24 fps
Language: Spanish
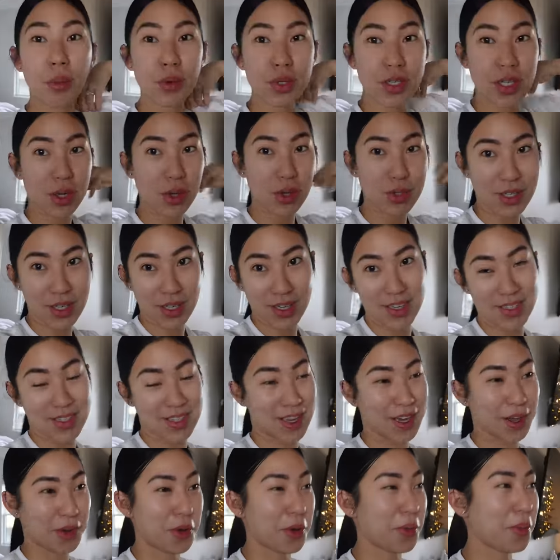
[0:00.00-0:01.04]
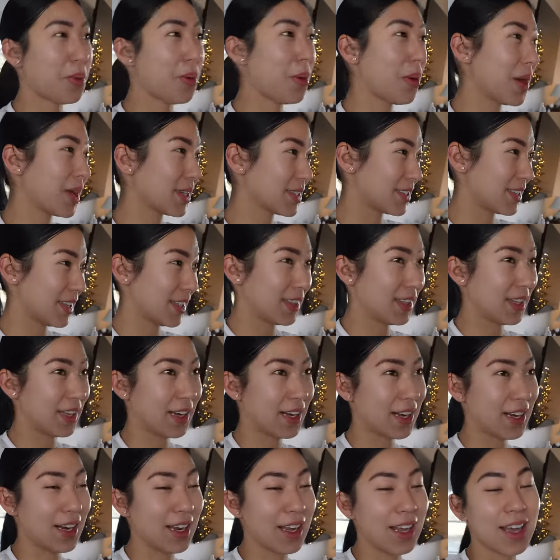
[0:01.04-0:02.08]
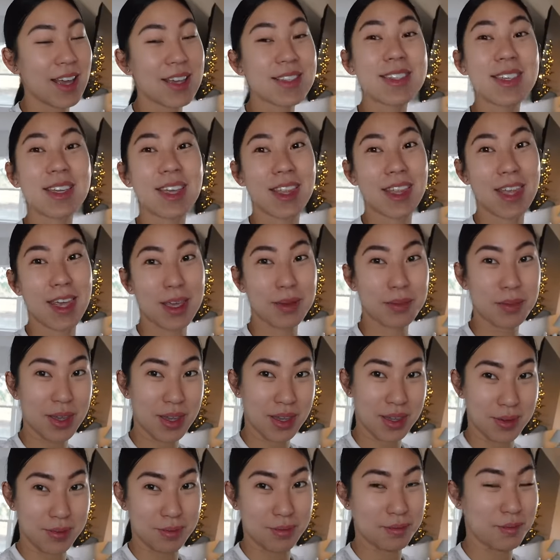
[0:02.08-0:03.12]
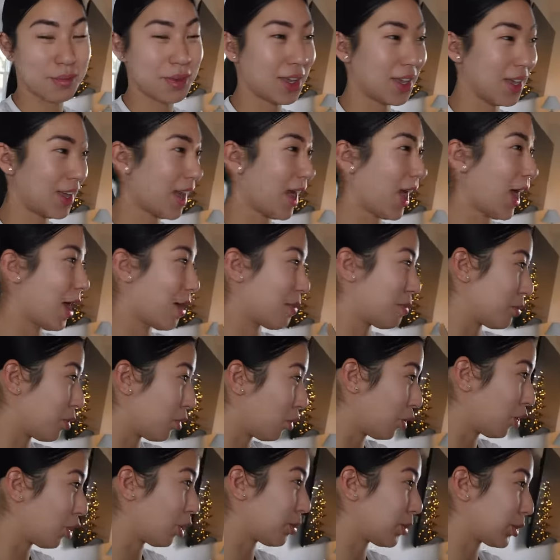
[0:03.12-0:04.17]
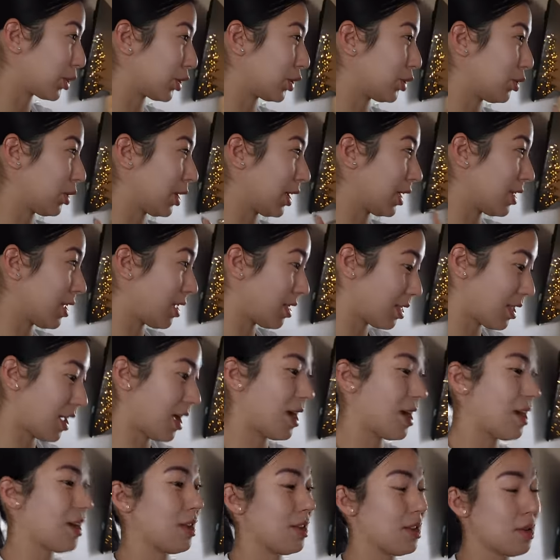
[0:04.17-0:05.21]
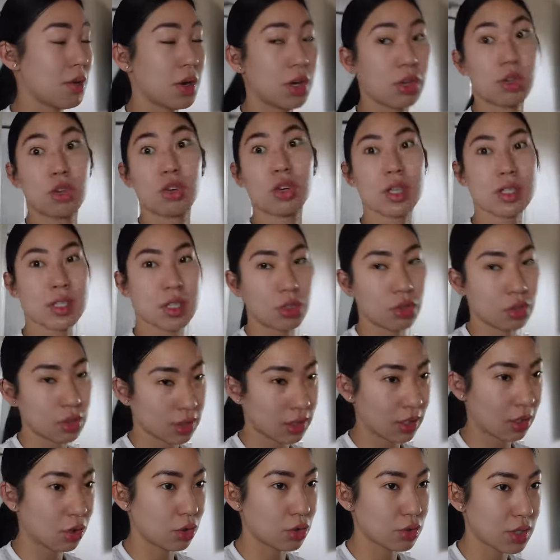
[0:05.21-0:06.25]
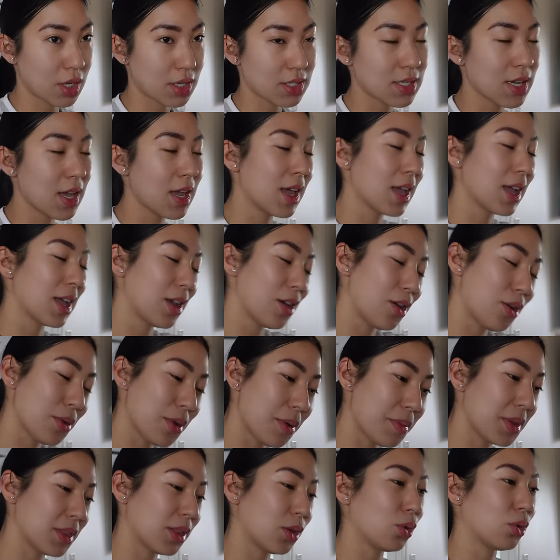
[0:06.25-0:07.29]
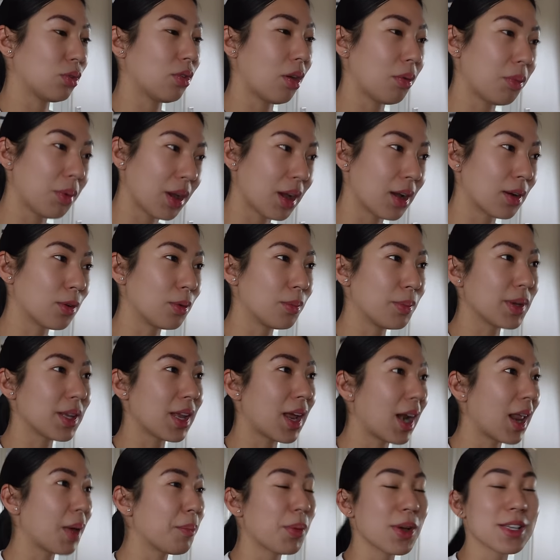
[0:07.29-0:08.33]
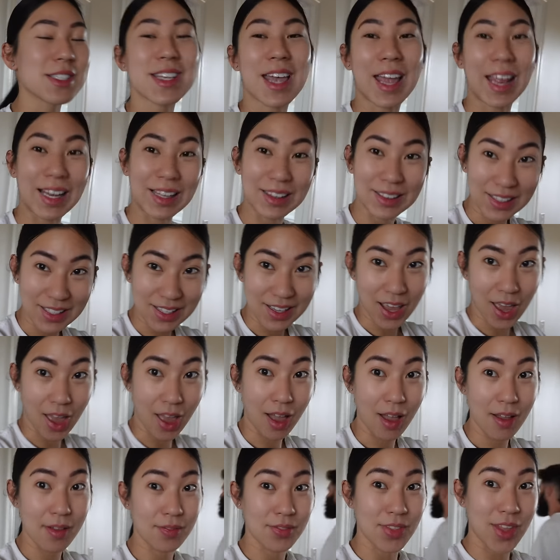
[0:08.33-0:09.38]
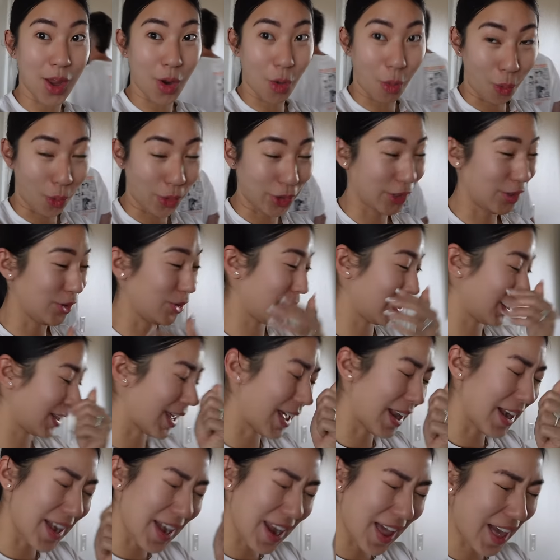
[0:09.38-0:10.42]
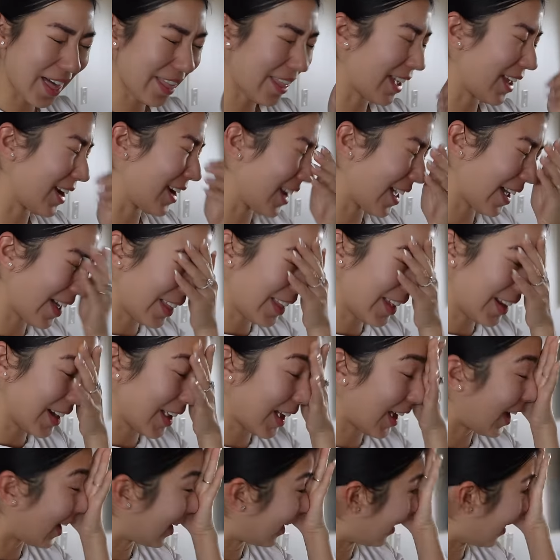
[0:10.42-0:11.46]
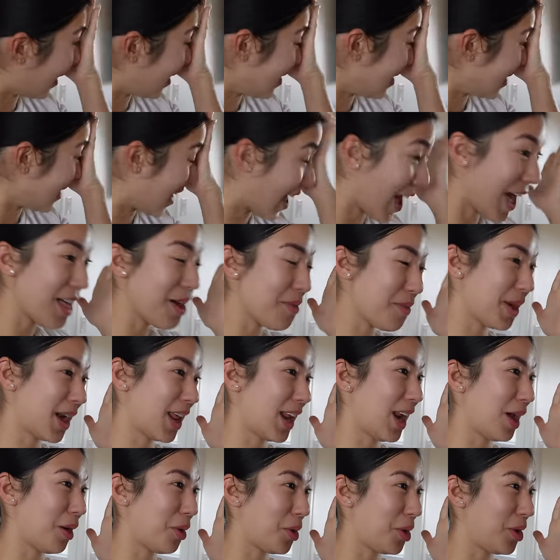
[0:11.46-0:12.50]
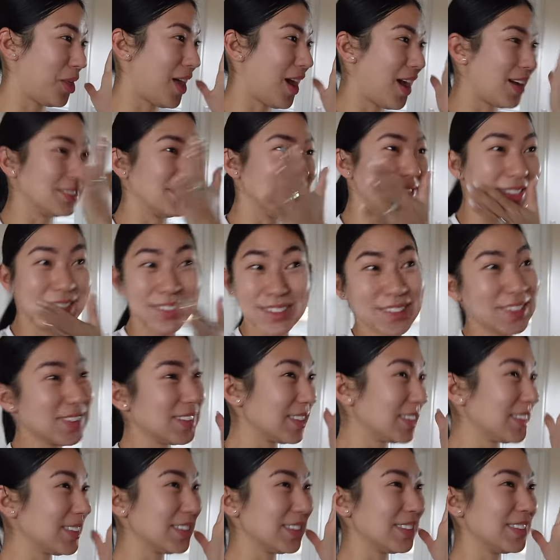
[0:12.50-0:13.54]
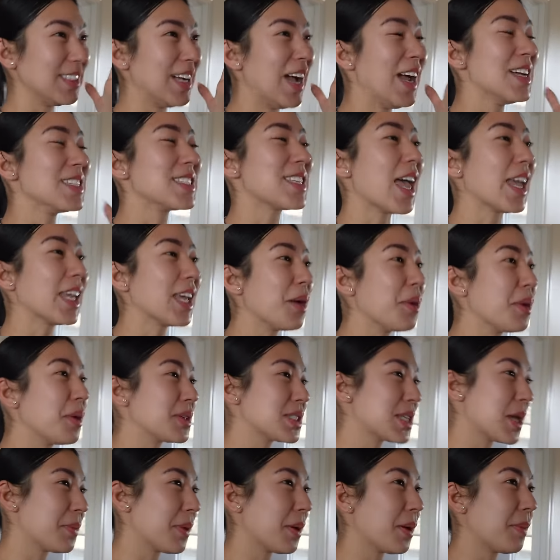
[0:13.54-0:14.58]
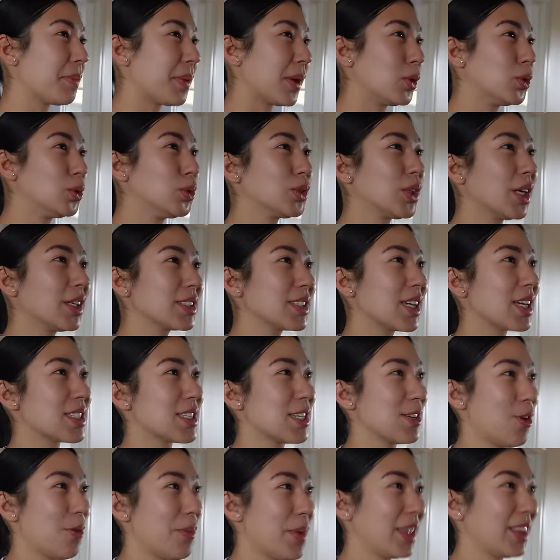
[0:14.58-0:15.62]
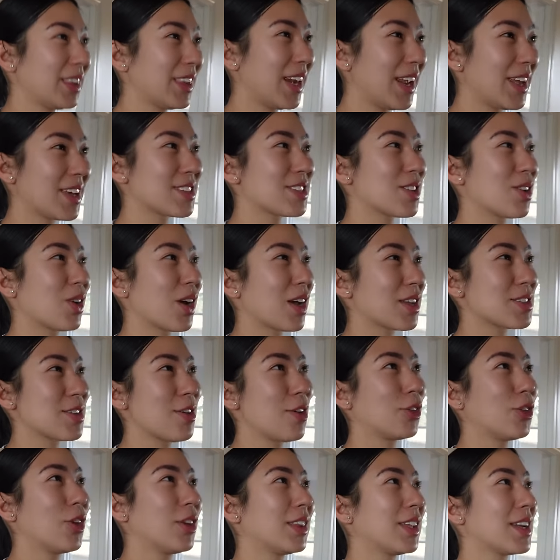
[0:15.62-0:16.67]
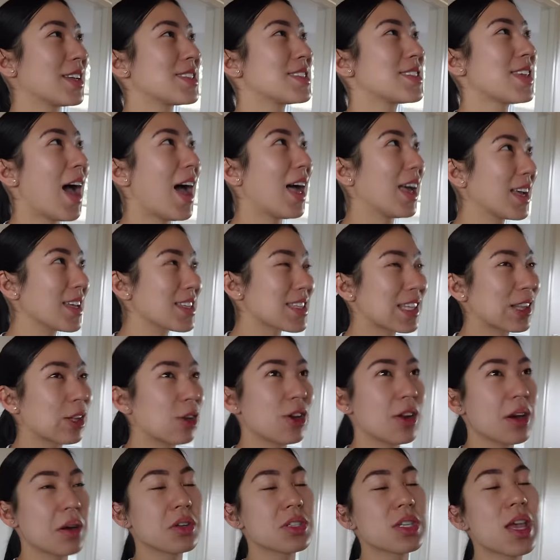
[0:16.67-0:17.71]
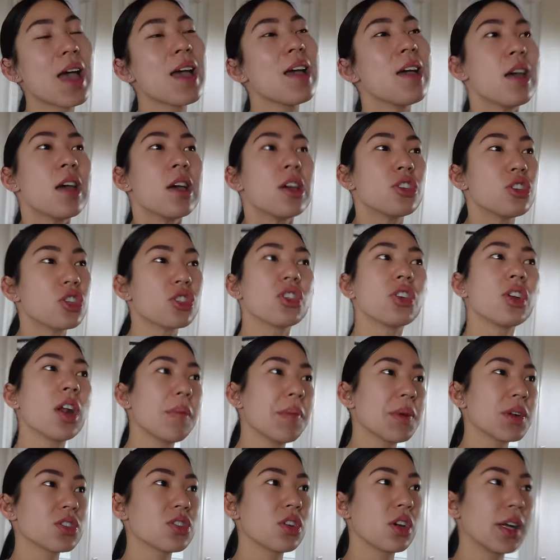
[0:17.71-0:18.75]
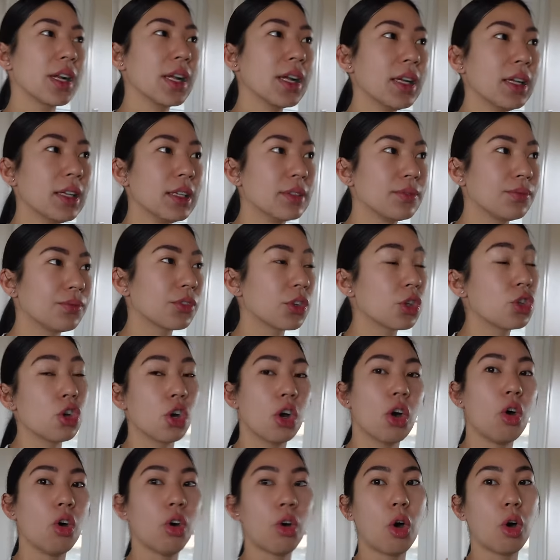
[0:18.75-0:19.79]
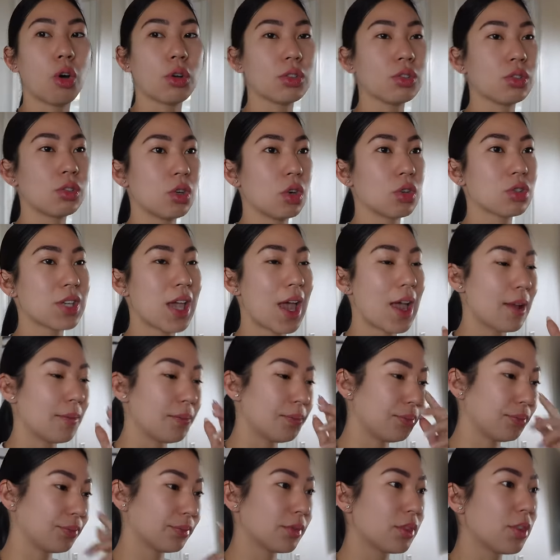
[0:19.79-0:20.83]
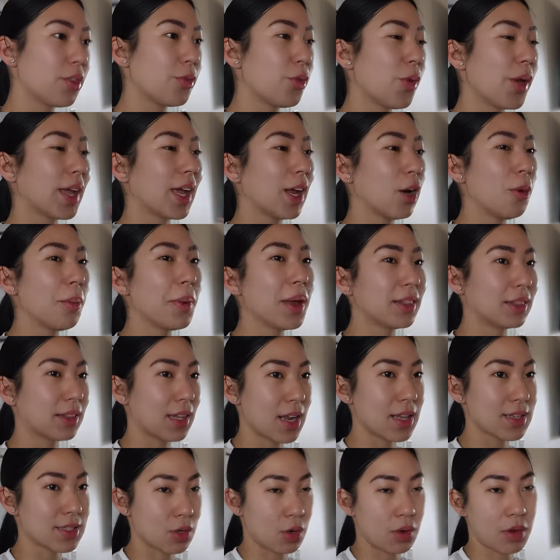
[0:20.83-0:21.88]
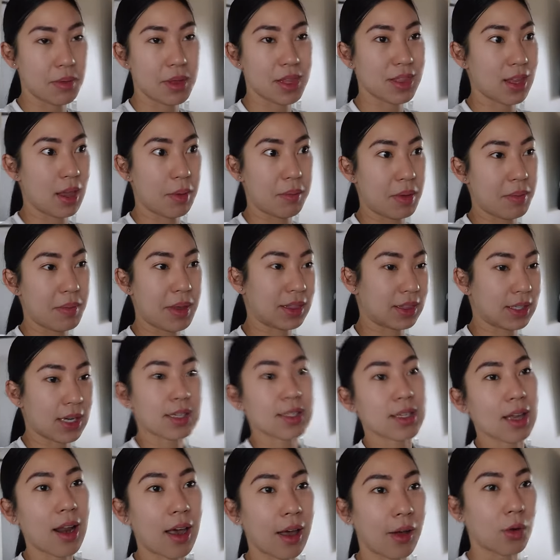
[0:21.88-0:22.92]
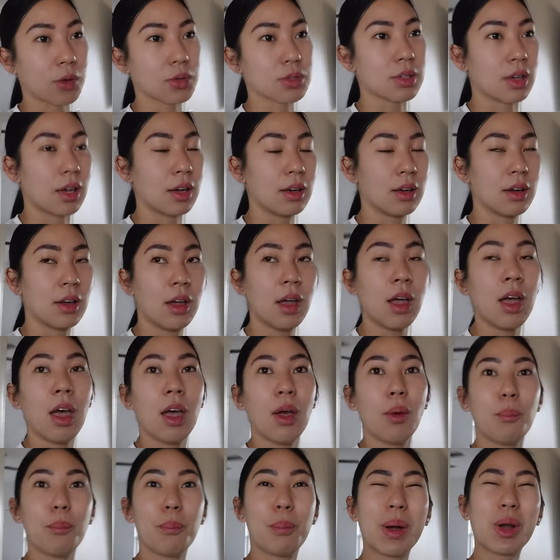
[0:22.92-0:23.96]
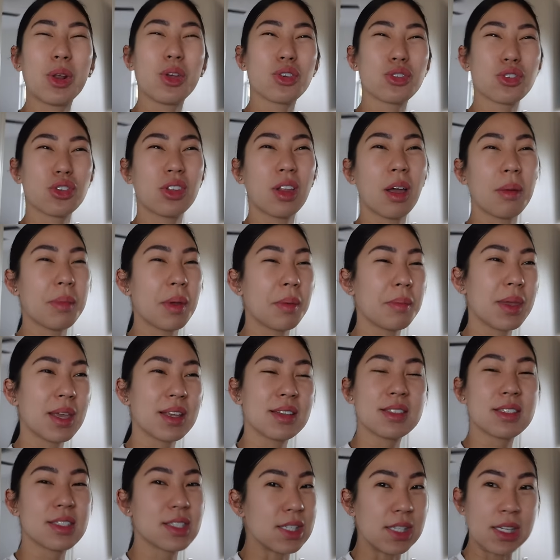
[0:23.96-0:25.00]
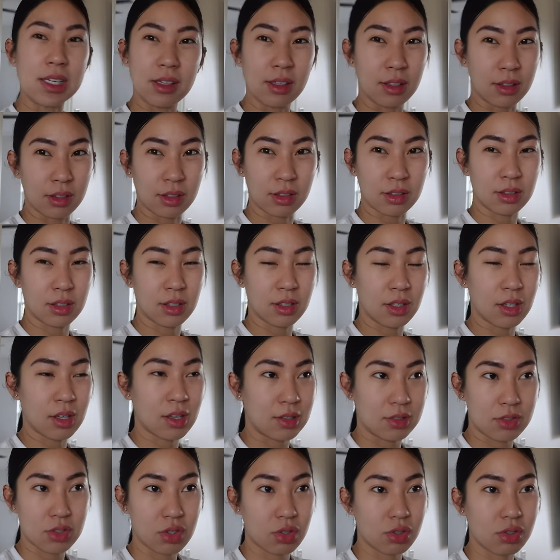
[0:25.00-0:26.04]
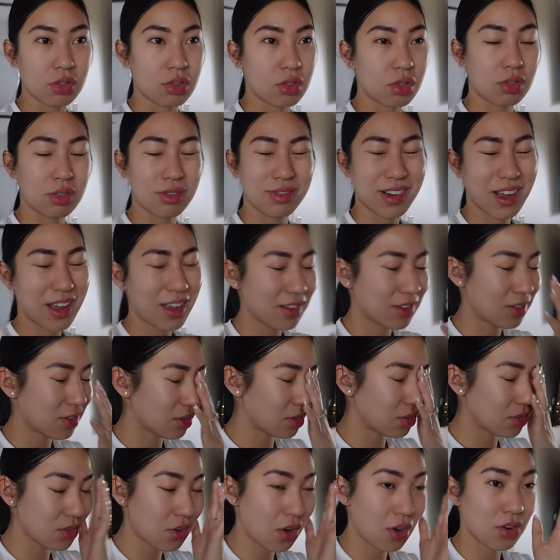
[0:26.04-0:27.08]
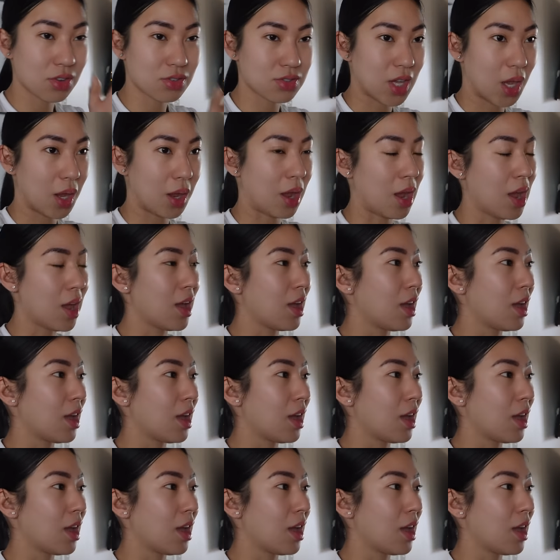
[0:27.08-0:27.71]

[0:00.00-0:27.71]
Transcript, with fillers: muchas cosas que hacer, no me voy a extender, así que déjenme, me apuro porque tengo que editar y bueno, tengo que hacer todas estas cosas que obviamente ustedes me van a acompañar pues el día de hoy. No queda nada, nada, nada, nada para la boda. ¡Ah! Saben que a mí siempre me preguntan que si yo me estreso, que si yo estoy estresada, que si estoy nerviosa. Yo soy una persona, yo, o, sea, no es que no me estrese, obviamente a mí me estresa las cosas, pero yo soy también bien chido. Yo, yo, yo, yo no sé,